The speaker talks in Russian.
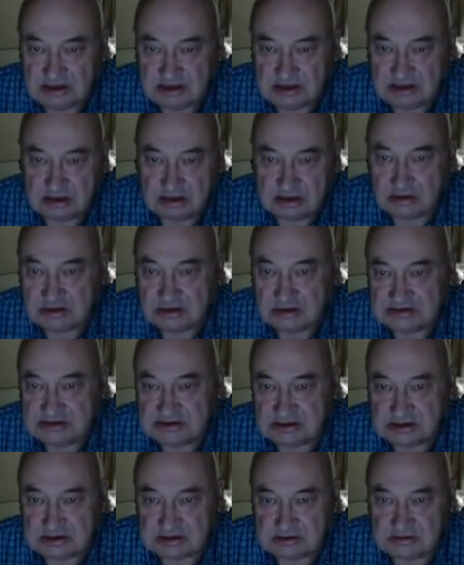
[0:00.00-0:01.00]
а только
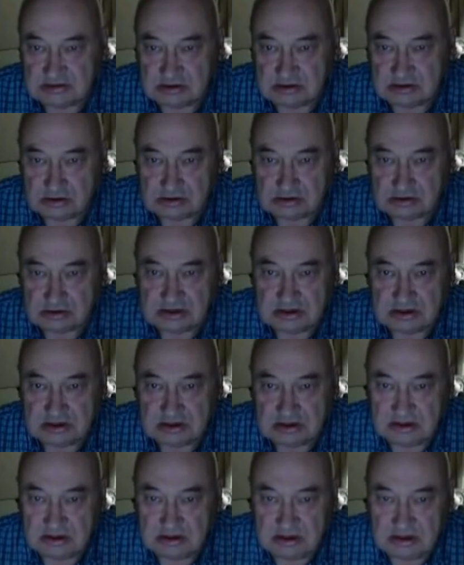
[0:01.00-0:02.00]
сдерживал их рост.
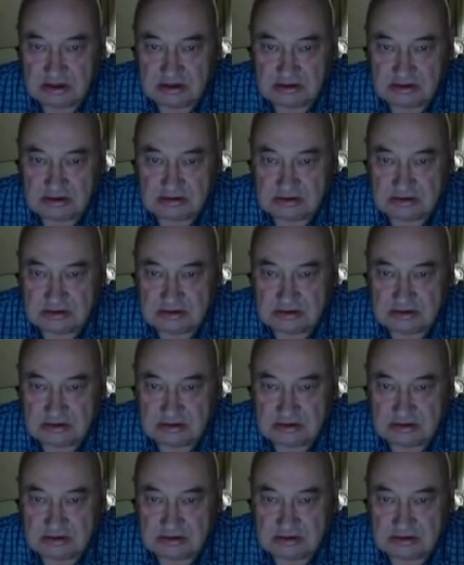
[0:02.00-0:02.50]
Вот.